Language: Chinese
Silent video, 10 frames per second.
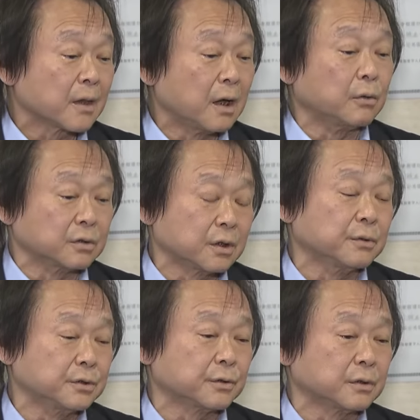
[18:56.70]
那我
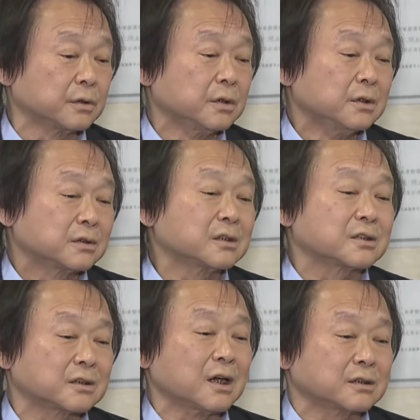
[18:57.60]
认为说，这
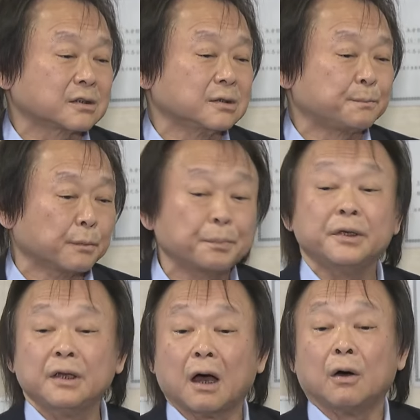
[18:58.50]
实在是不
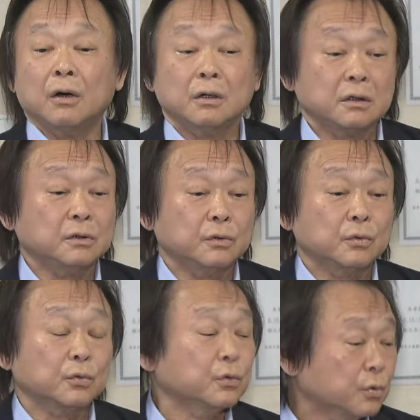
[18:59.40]
必要、
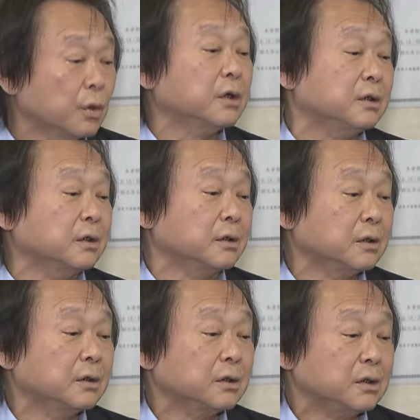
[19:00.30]
很无谓的
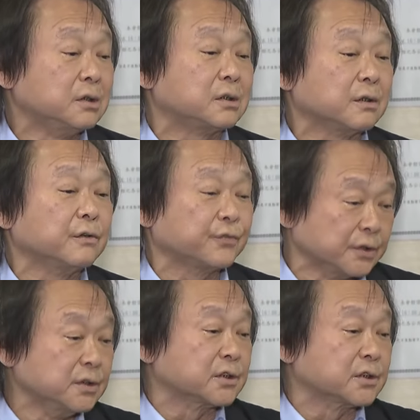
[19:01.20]
一些纷